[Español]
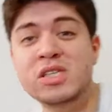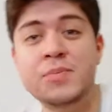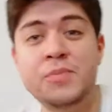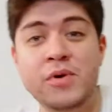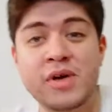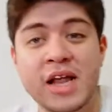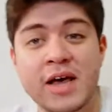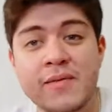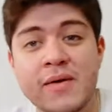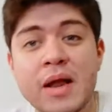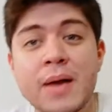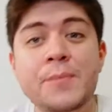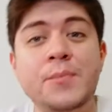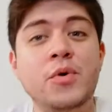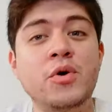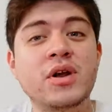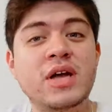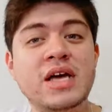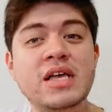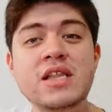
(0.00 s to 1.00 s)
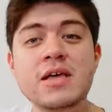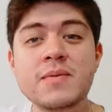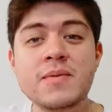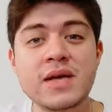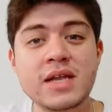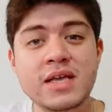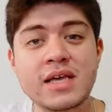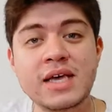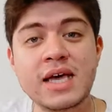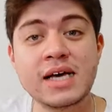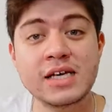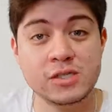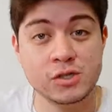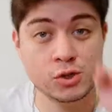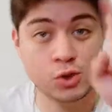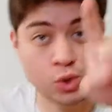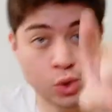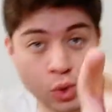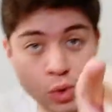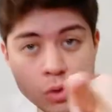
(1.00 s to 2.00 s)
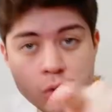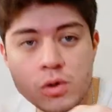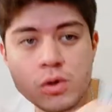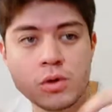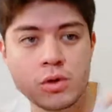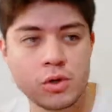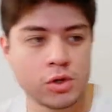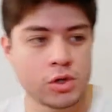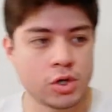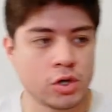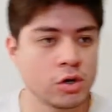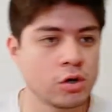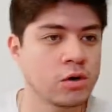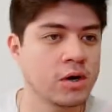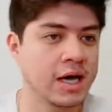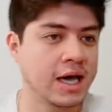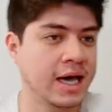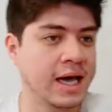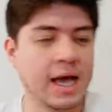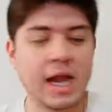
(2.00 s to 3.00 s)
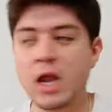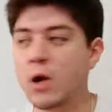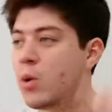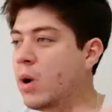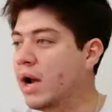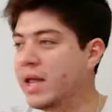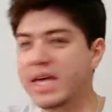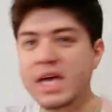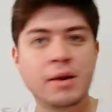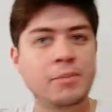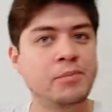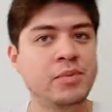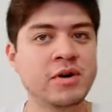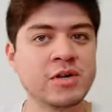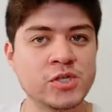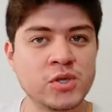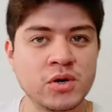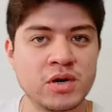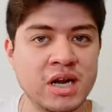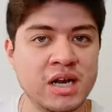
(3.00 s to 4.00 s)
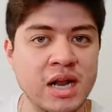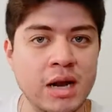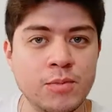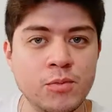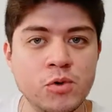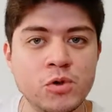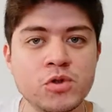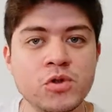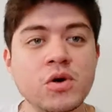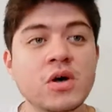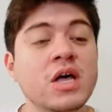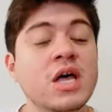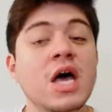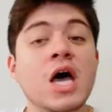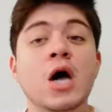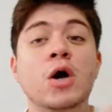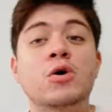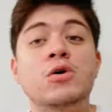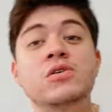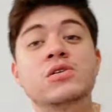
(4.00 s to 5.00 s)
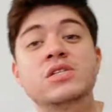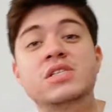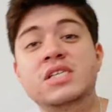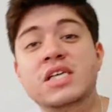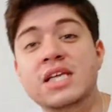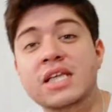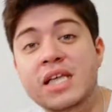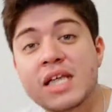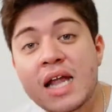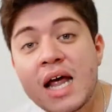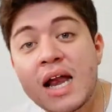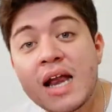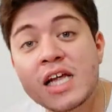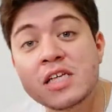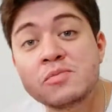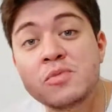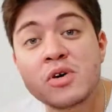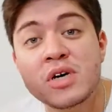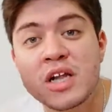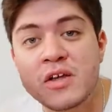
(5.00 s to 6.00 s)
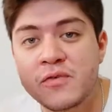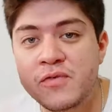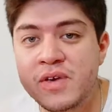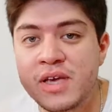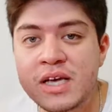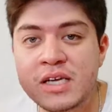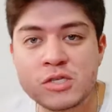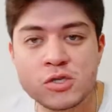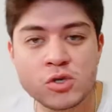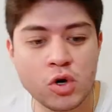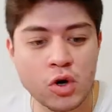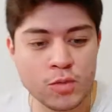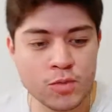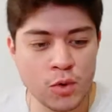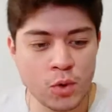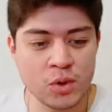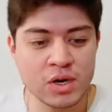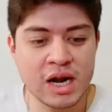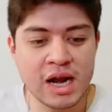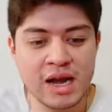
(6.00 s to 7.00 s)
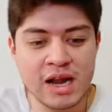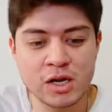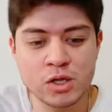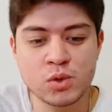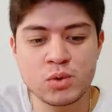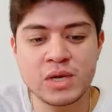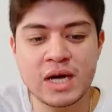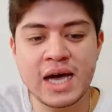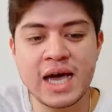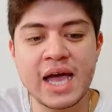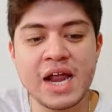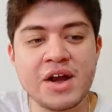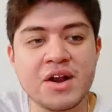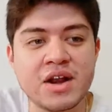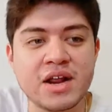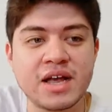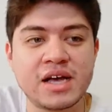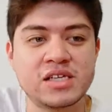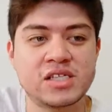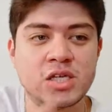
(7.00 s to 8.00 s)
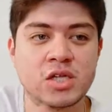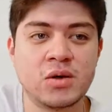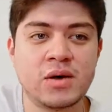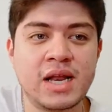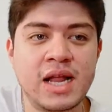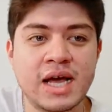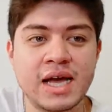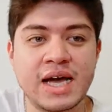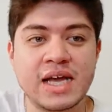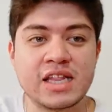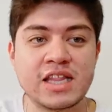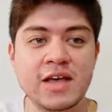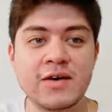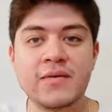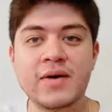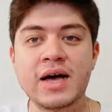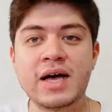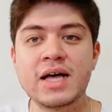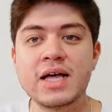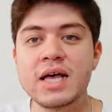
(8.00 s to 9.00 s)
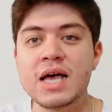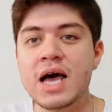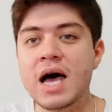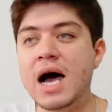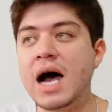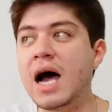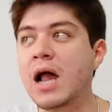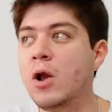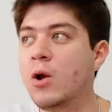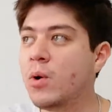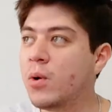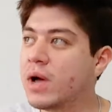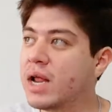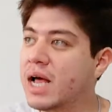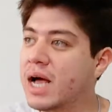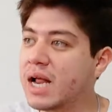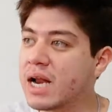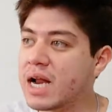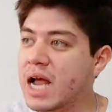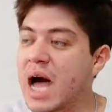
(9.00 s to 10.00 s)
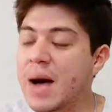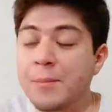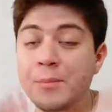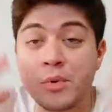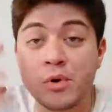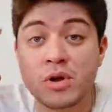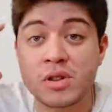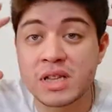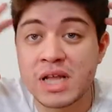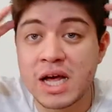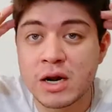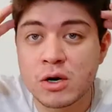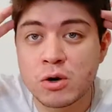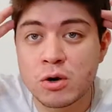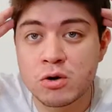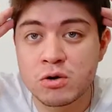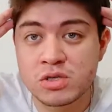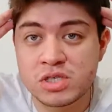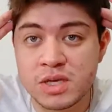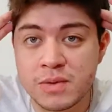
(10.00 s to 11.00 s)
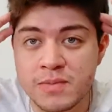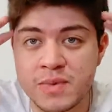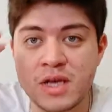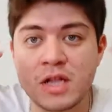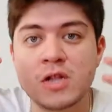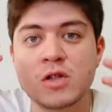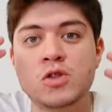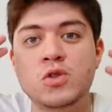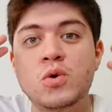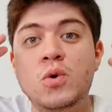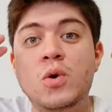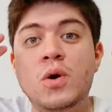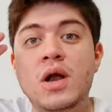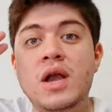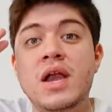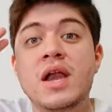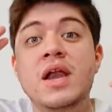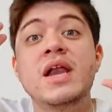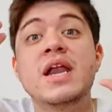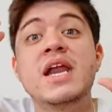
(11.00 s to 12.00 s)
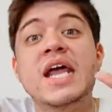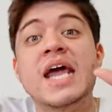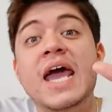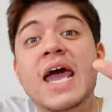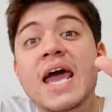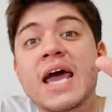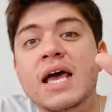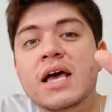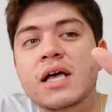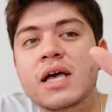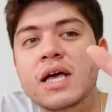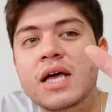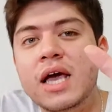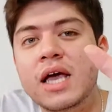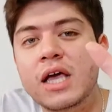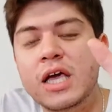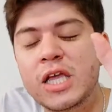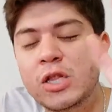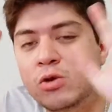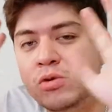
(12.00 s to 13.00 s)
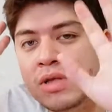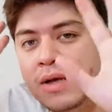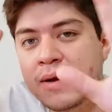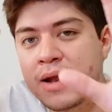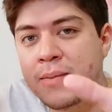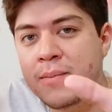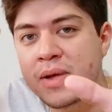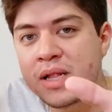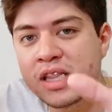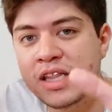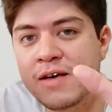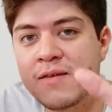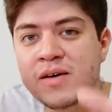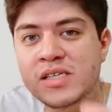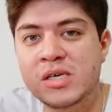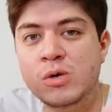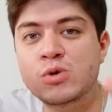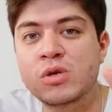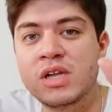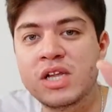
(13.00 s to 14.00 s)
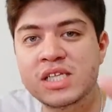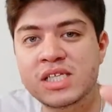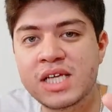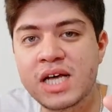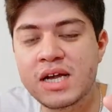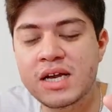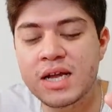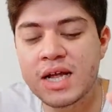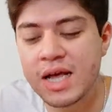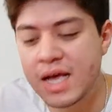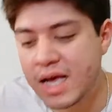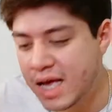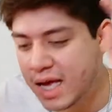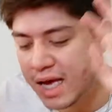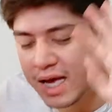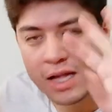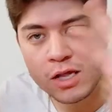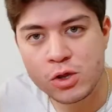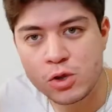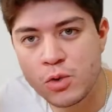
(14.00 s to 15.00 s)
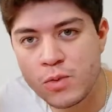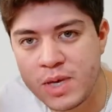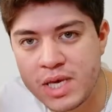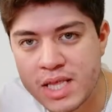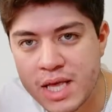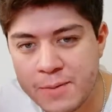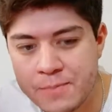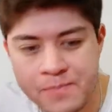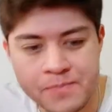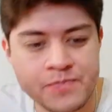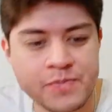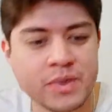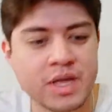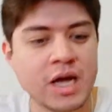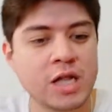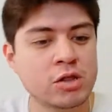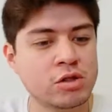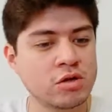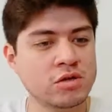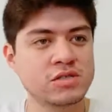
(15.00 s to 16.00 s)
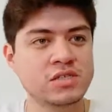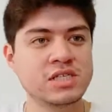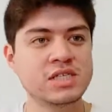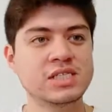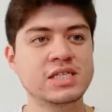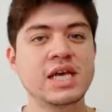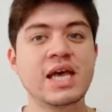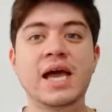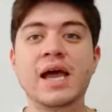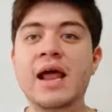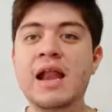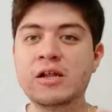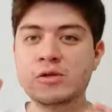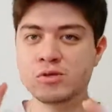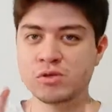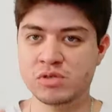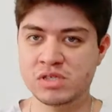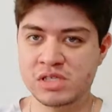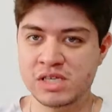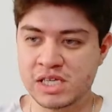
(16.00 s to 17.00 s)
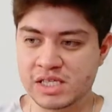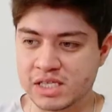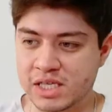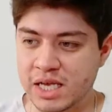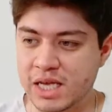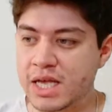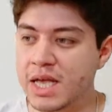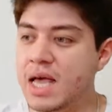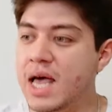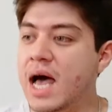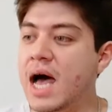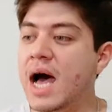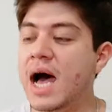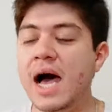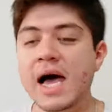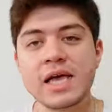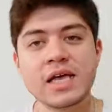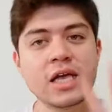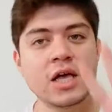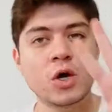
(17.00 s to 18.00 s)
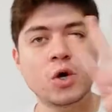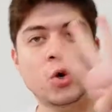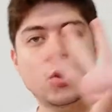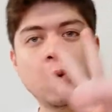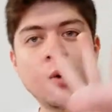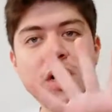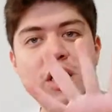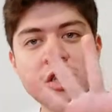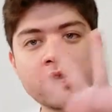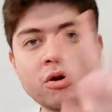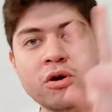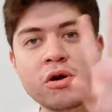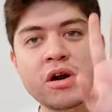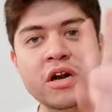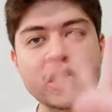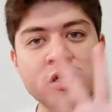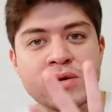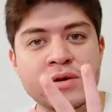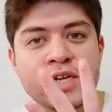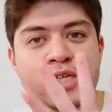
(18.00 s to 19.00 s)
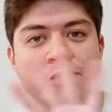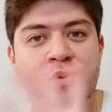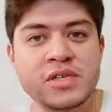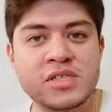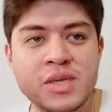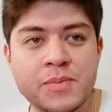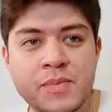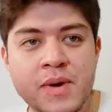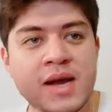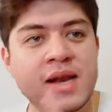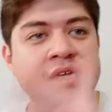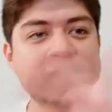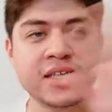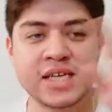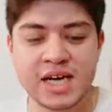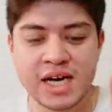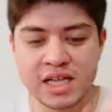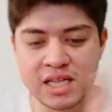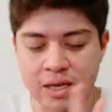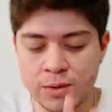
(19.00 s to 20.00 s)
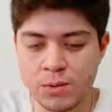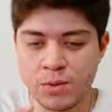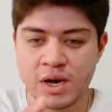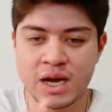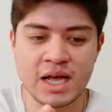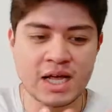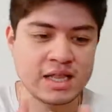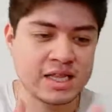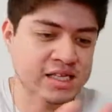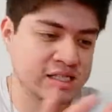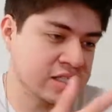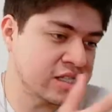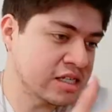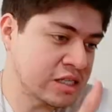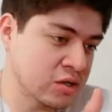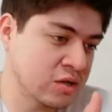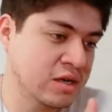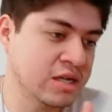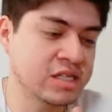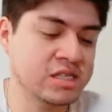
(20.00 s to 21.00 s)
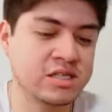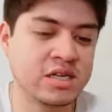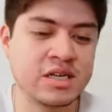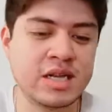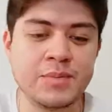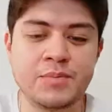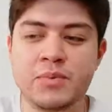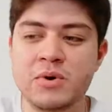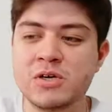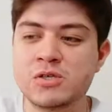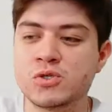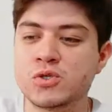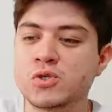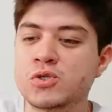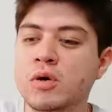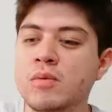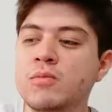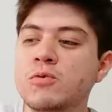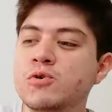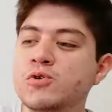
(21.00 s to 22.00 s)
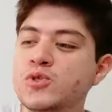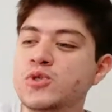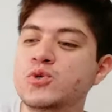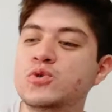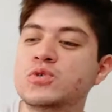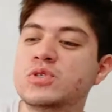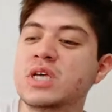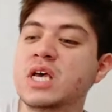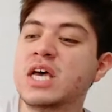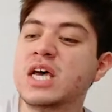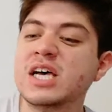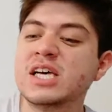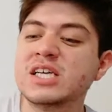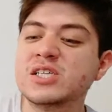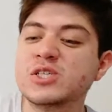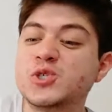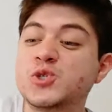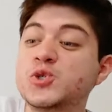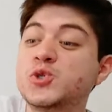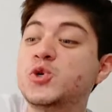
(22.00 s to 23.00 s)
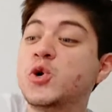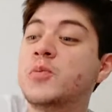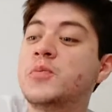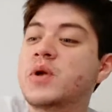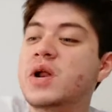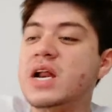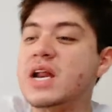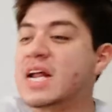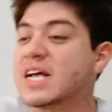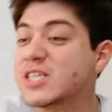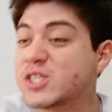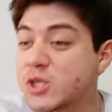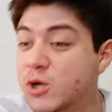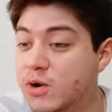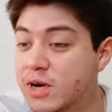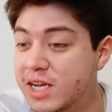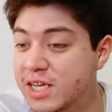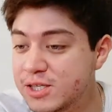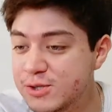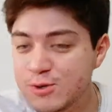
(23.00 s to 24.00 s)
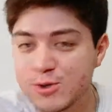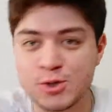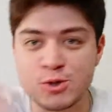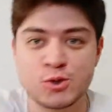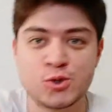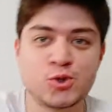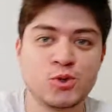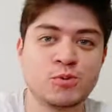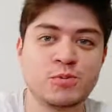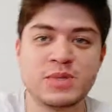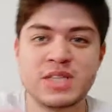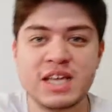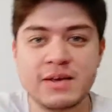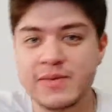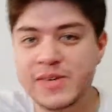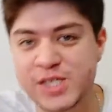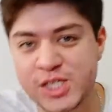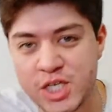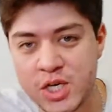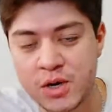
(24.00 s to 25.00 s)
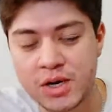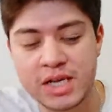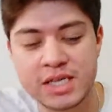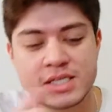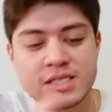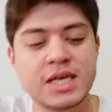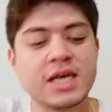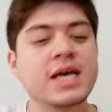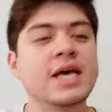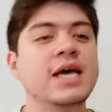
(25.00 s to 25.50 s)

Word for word: y por haber, ¿por qué deberías tú, yo, él, cualquier persona en el mundo Considerar las biografías como una lectura enriquecedora que te va a lograr aportar conocimiento que indudablemente vas a utilizar en tu vida. Entonces, el asunto es este. Hay cuatro razones principales y cada una de esas razones tiene pues como sus subrazones o sus subdivisiones